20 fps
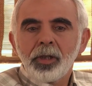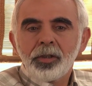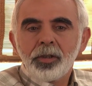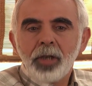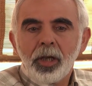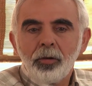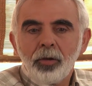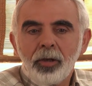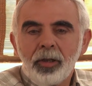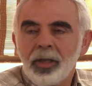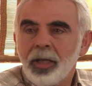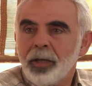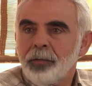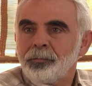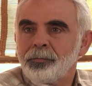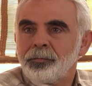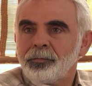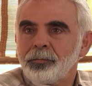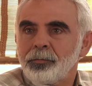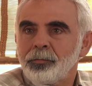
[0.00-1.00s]
Teşekkür
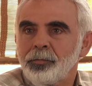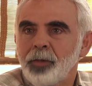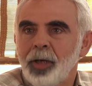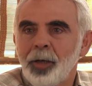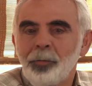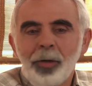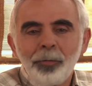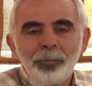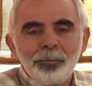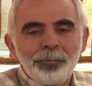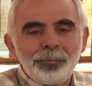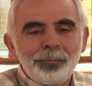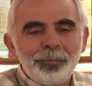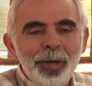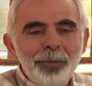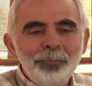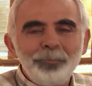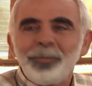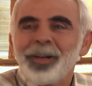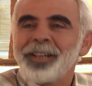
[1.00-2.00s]
ederim ama
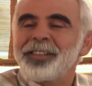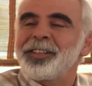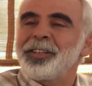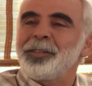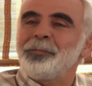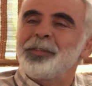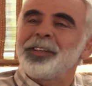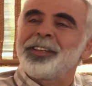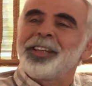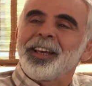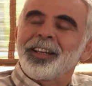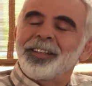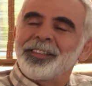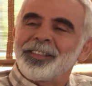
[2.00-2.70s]
ben basit